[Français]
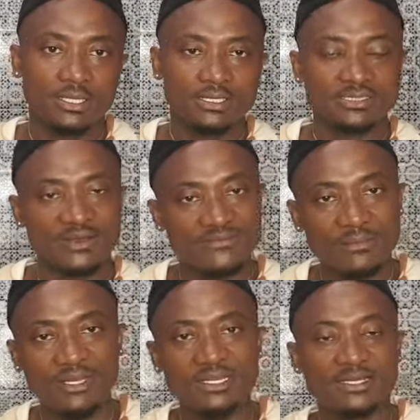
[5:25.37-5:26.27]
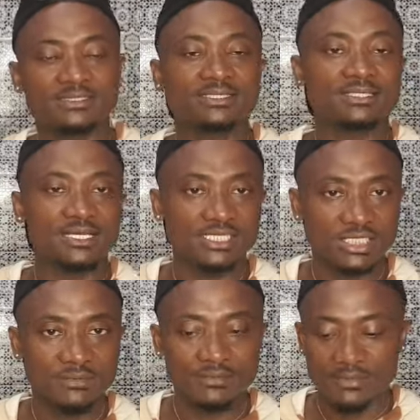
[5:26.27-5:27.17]
Sa femme, elle est rentrée dans la
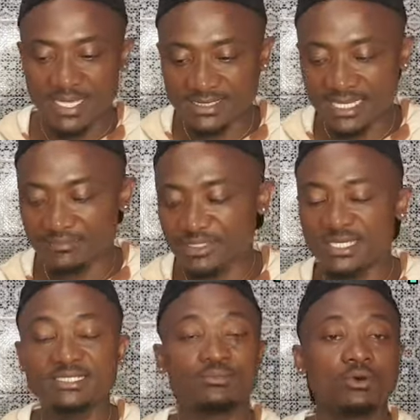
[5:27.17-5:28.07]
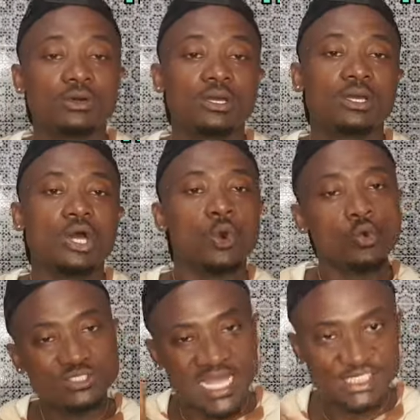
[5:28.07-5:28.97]
chambre, elle bien dit, bon,
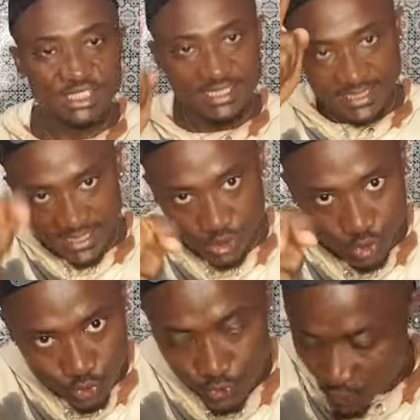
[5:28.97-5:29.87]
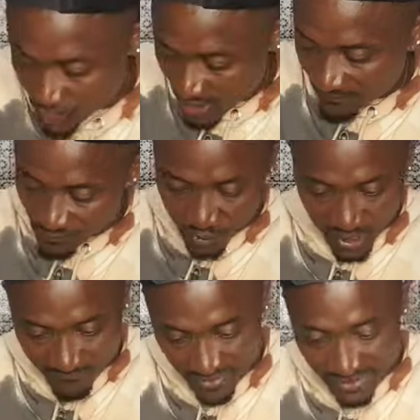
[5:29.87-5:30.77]
où tu as acheté ces choses que tu as, tu
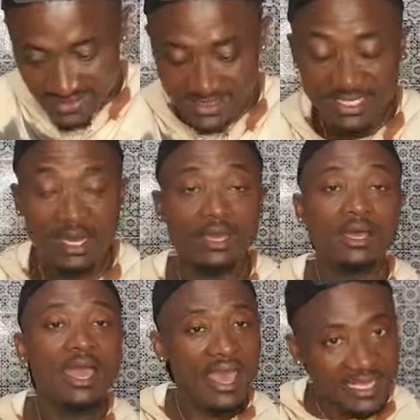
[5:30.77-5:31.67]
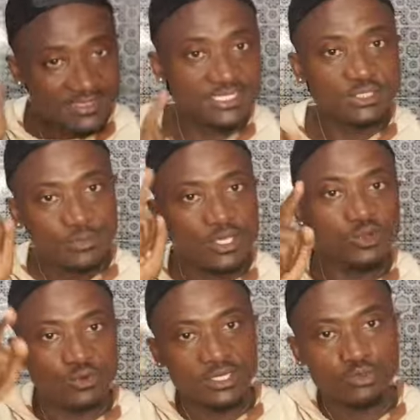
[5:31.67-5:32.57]
as emmenées ici là Est-ce que tu peux
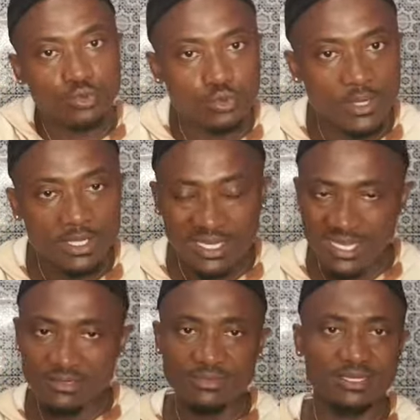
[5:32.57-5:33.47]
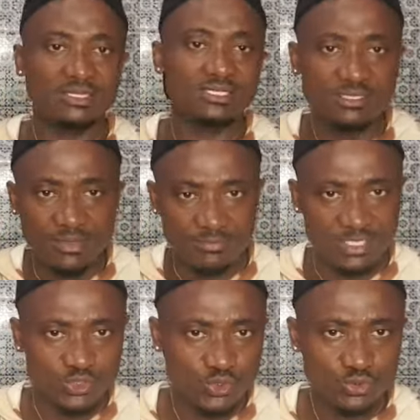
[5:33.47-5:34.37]
reconnaître le coin dit, mais, Il dit, mais
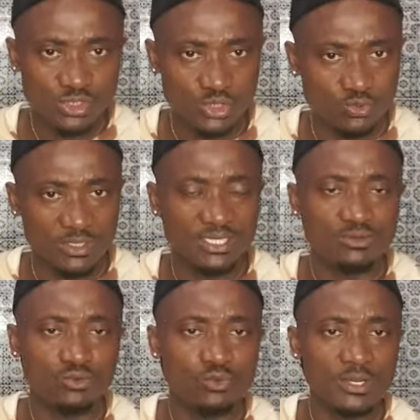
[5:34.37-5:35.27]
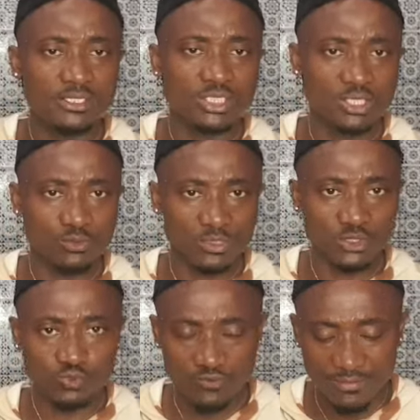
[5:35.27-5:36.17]
bien sûr, je connais le coin, je reconnais
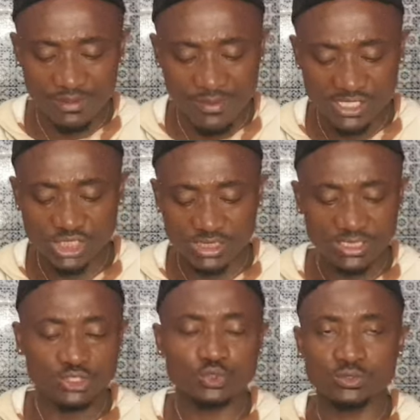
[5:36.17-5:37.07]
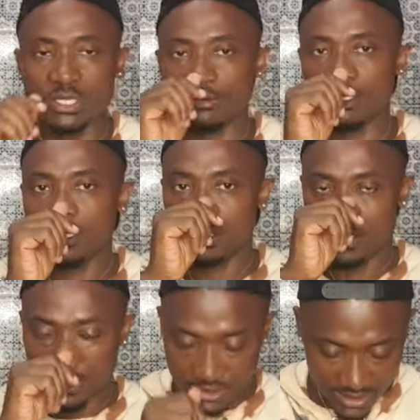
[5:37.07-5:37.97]
souvent, mais il m'a acheté des choses là-bas.
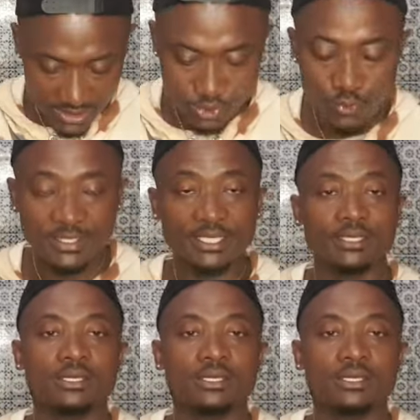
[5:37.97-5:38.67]
Elle dit, ok.